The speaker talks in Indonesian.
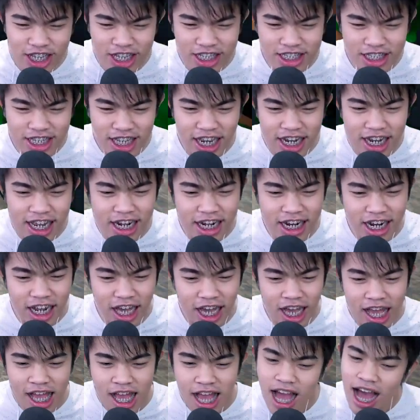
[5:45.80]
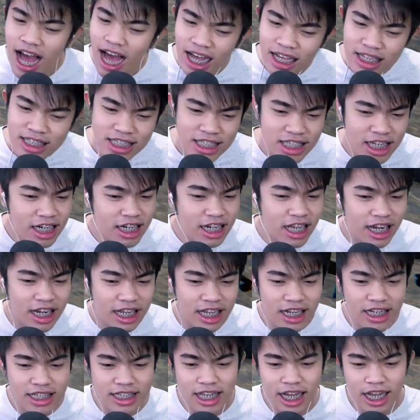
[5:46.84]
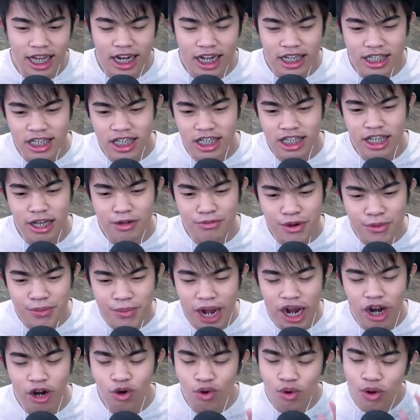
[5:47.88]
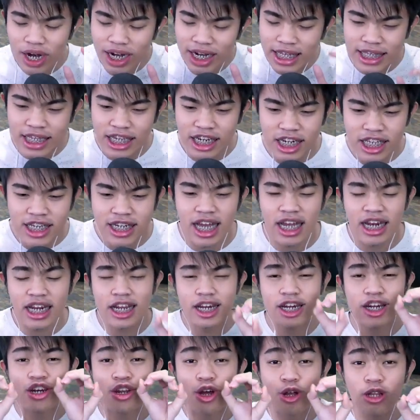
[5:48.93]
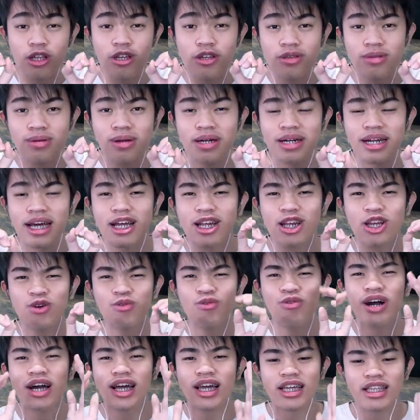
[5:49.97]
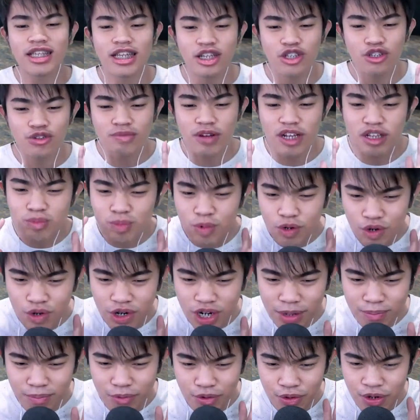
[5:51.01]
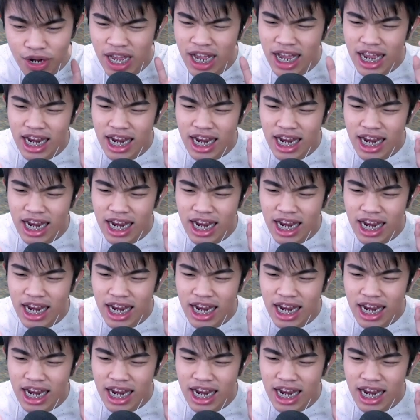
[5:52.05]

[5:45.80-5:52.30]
saja ini adalah hasil dari kerja keras kita membangun warnet ini dari nol teman-teman. Dari uang kita cuma sepuluh ribu.